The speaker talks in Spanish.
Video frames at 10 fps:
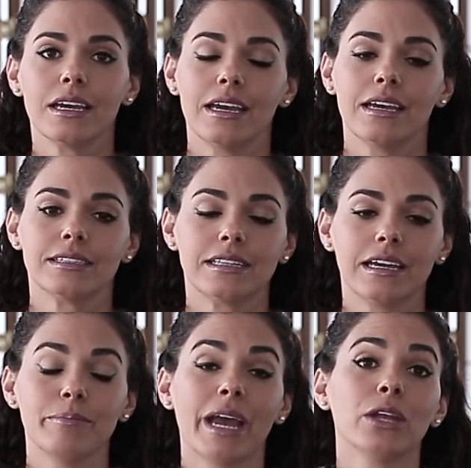
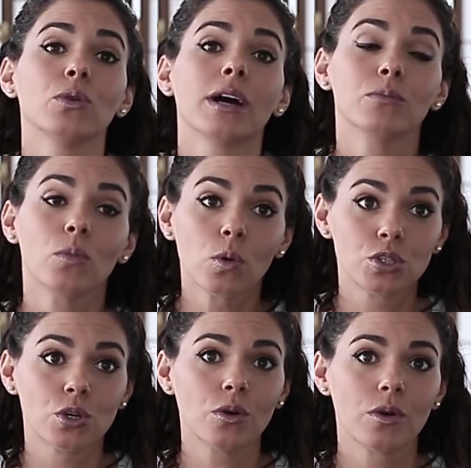Este, me ayudan
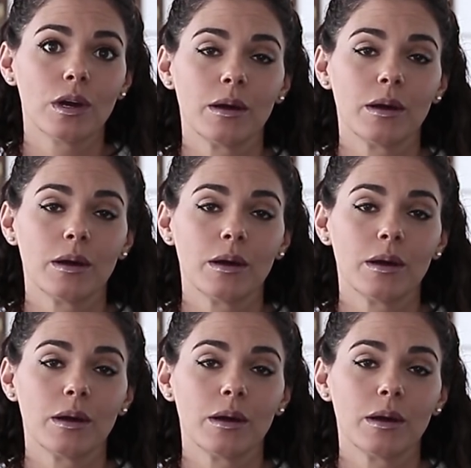mucho